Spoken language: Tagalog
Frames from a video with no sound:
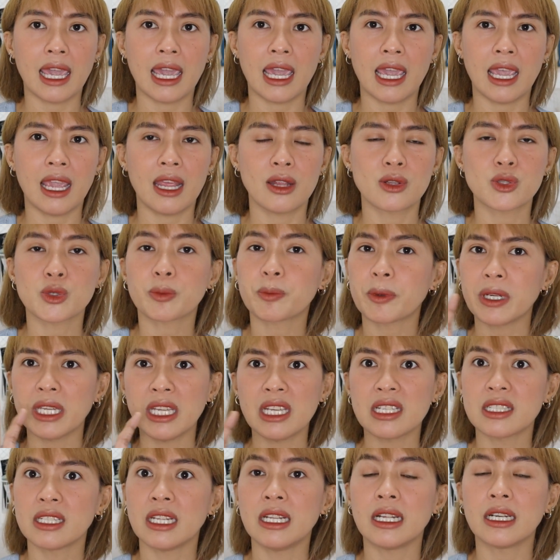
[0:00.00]
And super
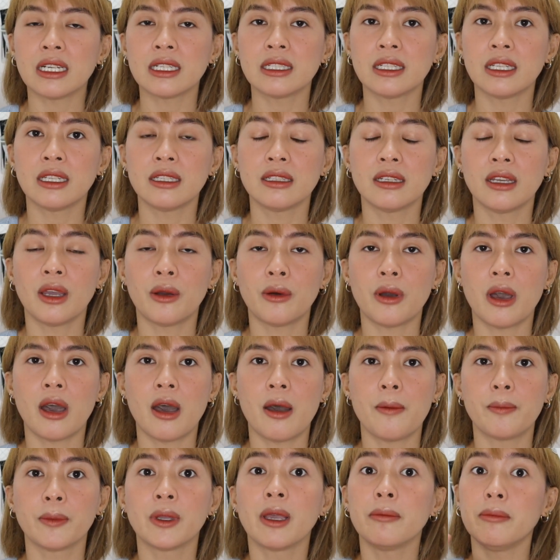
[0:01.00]
easy lang
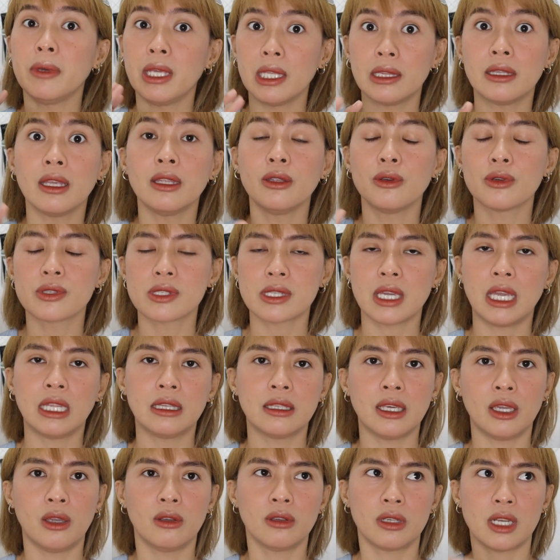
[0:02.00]
um, gamitin yung
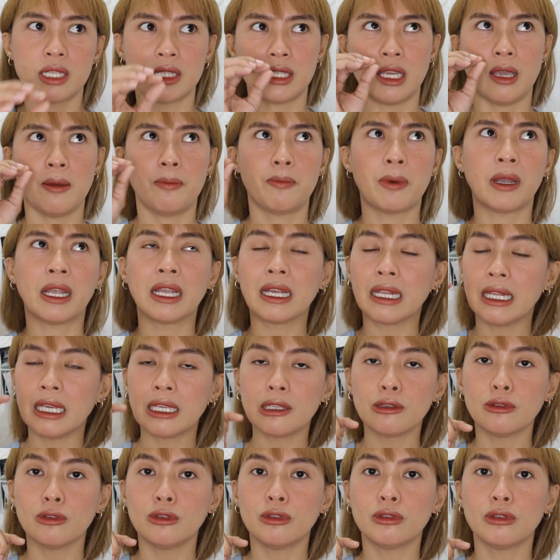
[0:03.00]
site na yun kasi
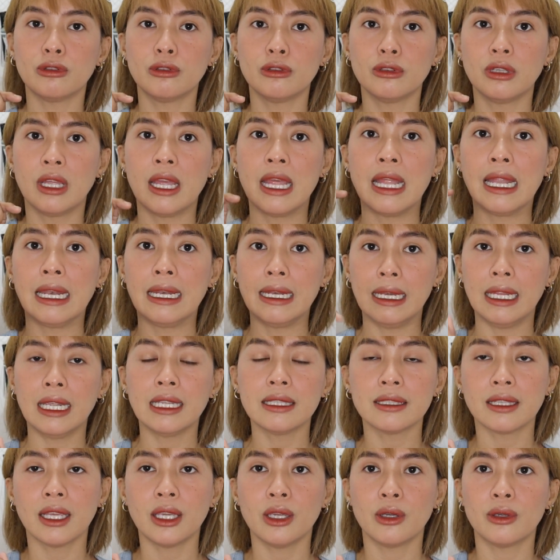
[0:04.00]
pag-click nyo nung
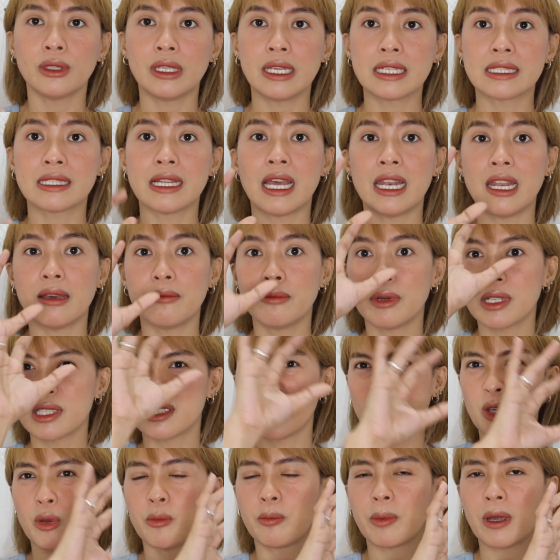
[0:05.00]
link na yun is
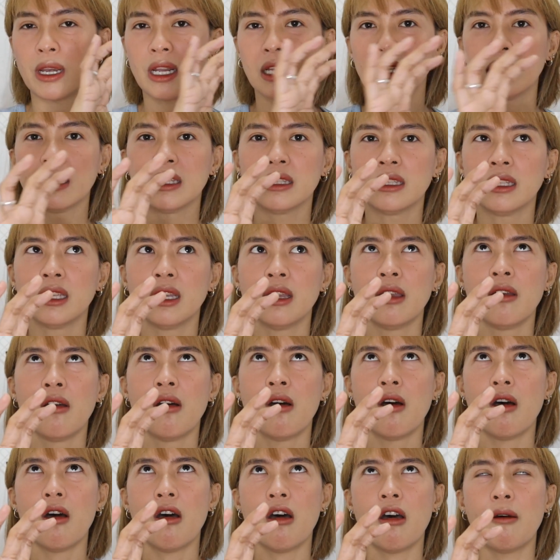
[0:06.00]
lalabas na yung parang
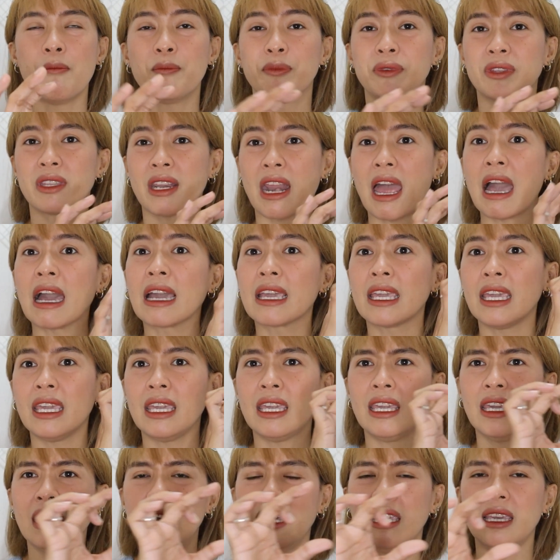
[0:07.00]
um,
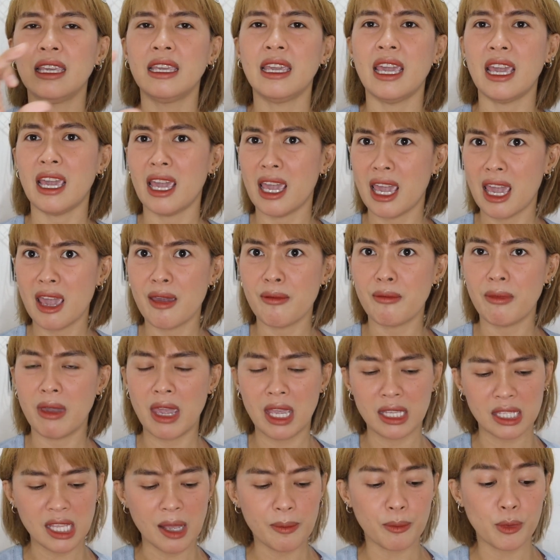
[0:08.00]
tracking
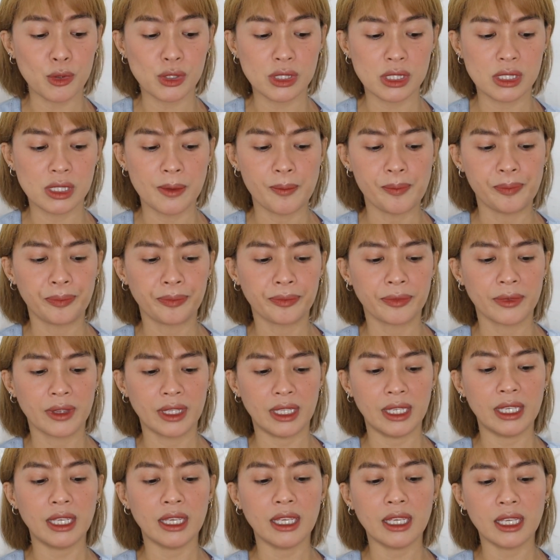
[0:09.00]
eme. Tapos,
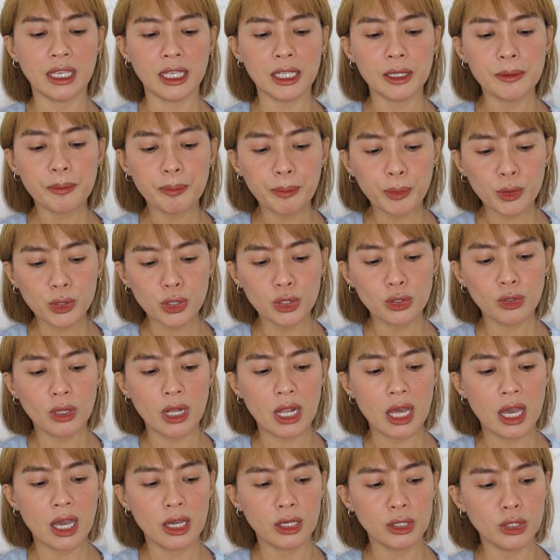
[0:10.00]
i-input
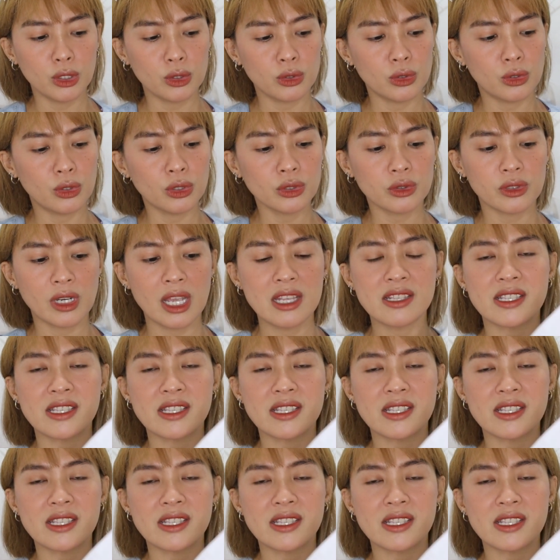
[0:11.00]
nyo lang yung